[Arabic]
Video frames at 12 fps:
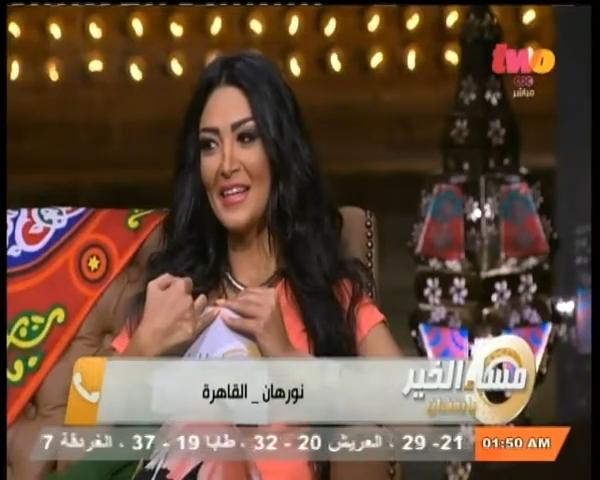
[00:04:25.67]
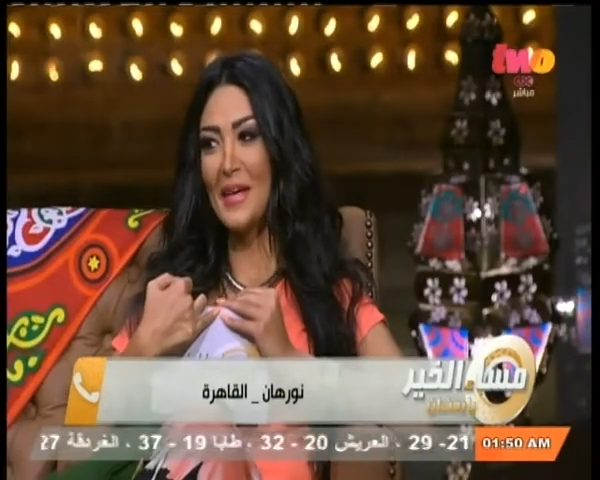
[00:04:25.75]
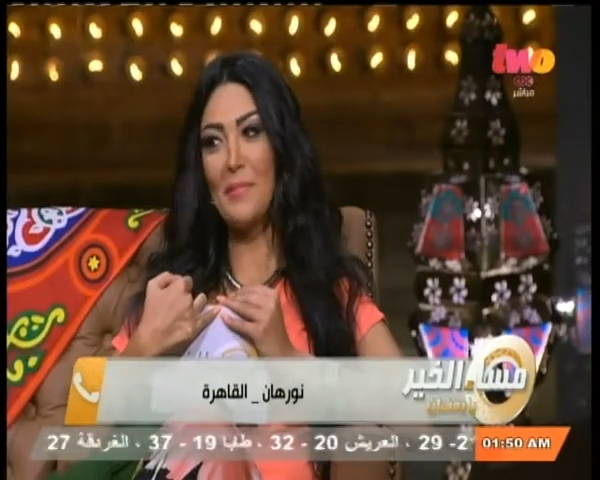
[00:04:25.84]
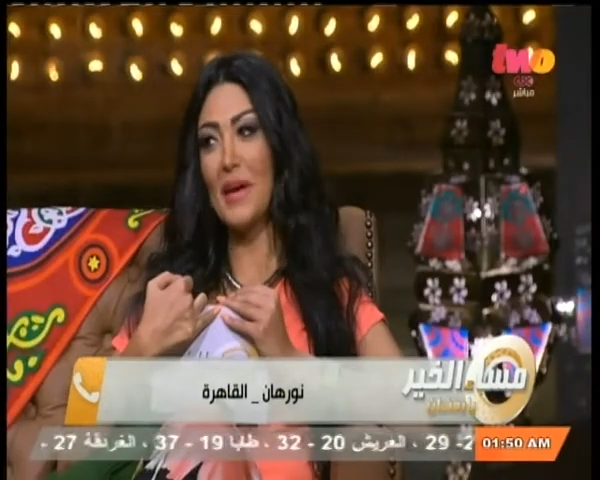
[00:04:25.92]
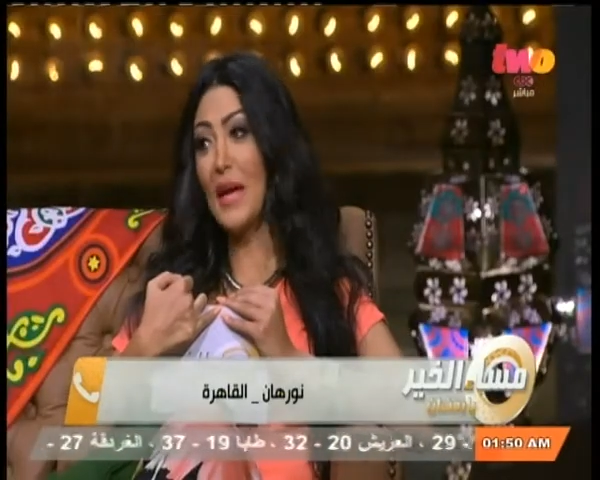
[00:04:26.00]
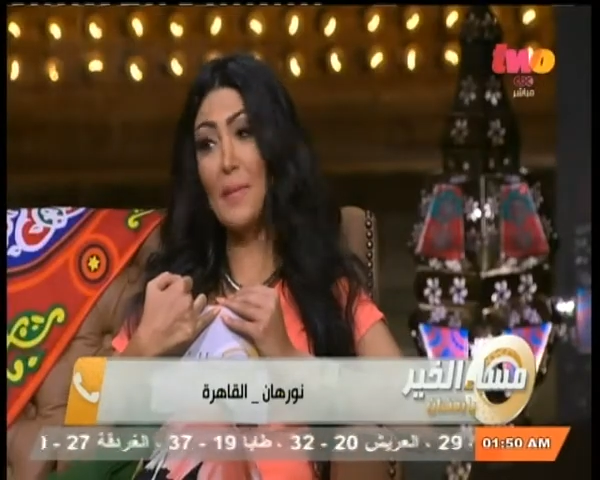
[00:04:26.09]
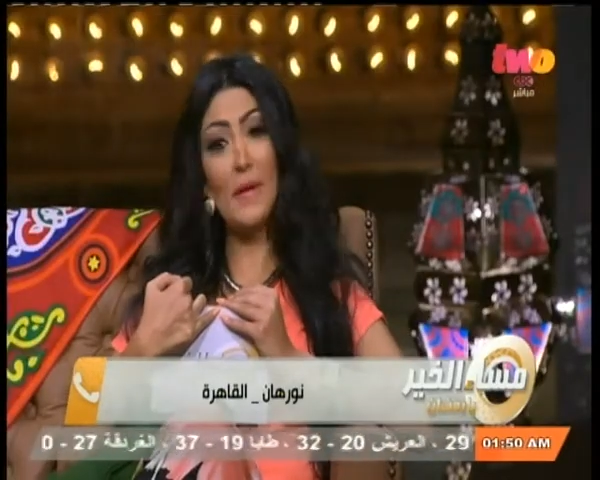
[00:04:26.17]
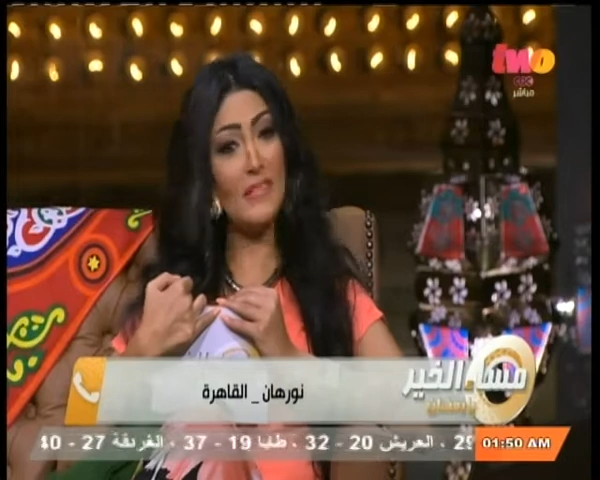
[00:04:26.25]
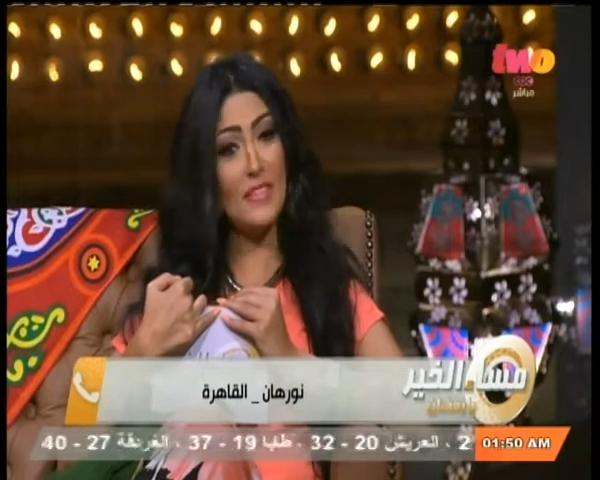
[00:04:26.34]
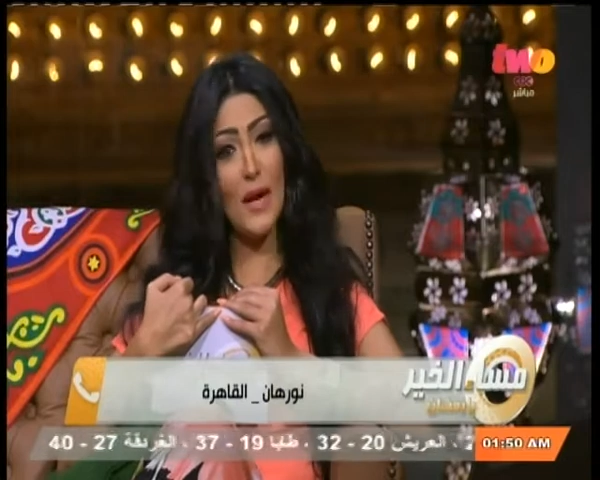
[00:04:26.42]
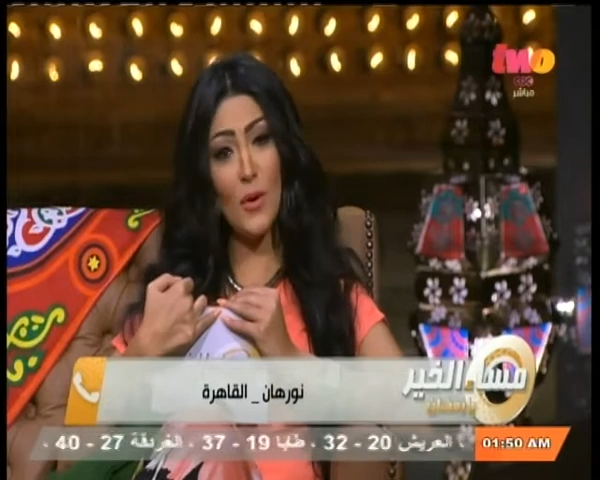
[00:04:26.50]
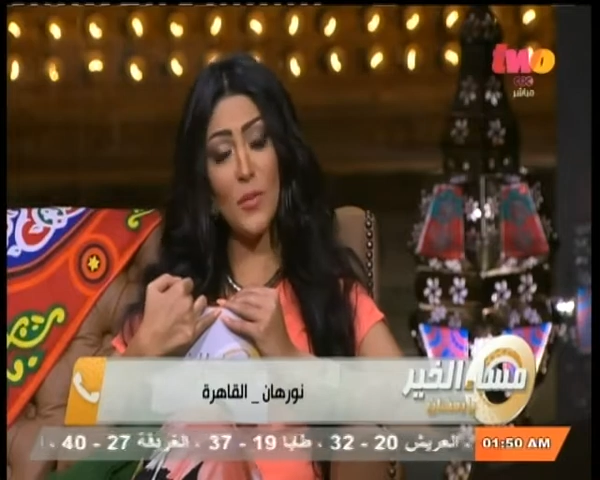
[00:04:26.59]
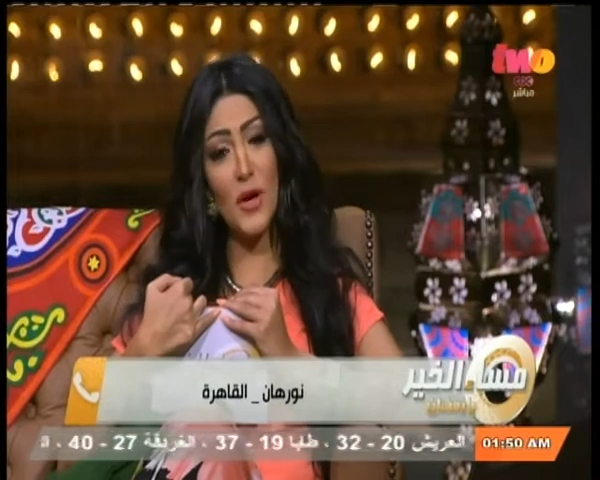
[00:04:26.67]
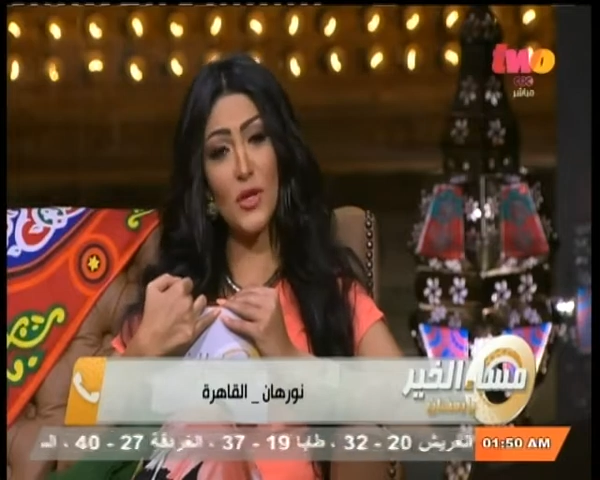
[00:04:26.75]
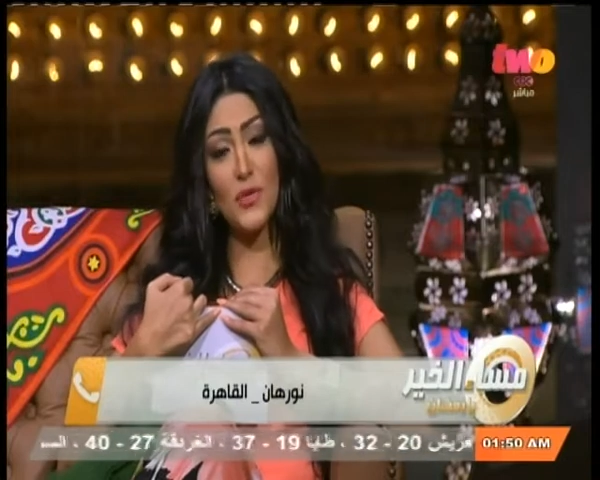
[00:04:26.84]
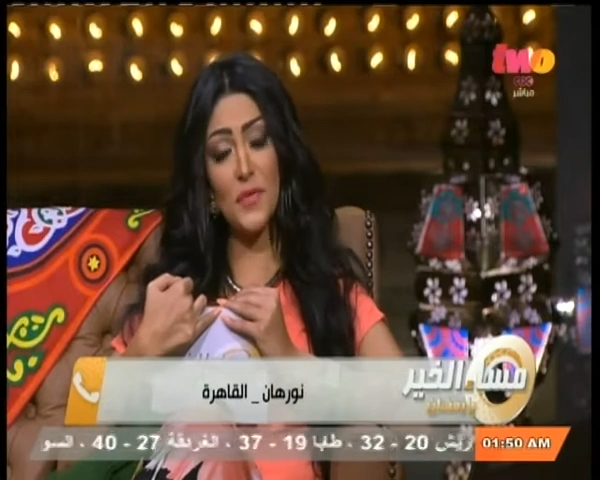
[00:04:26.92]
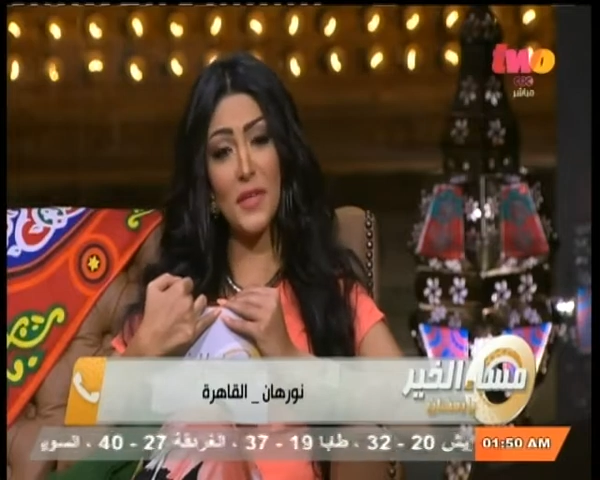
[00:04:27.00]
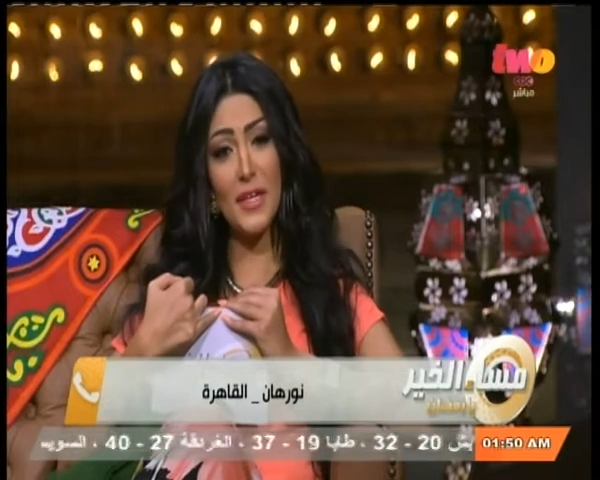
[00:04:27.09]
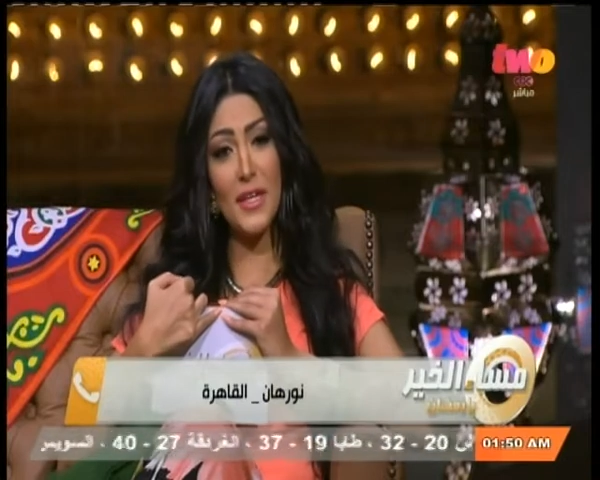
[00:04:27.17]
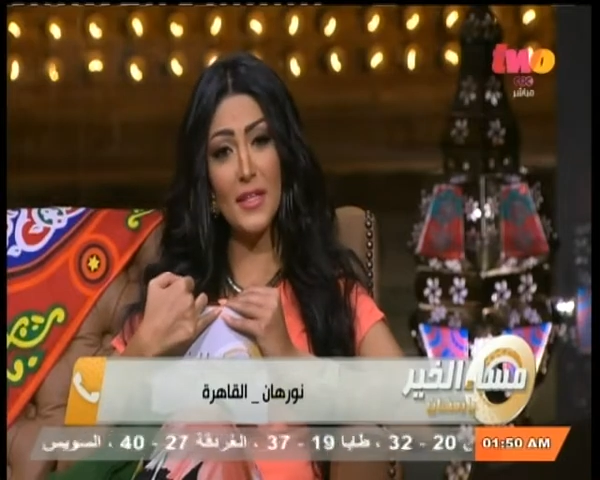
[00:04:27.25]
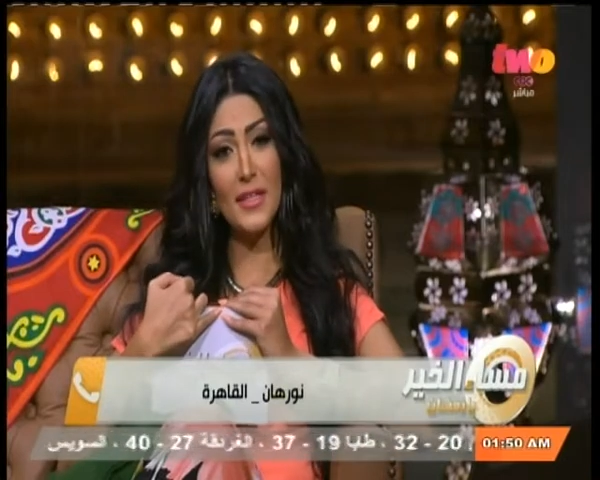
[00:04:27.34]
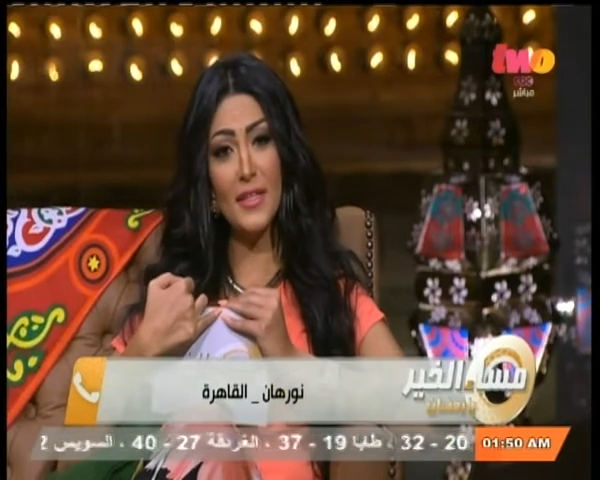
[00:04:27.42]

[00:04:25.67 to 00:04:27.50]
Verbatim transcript: امبارح بس دي اول مره تشوفينا؟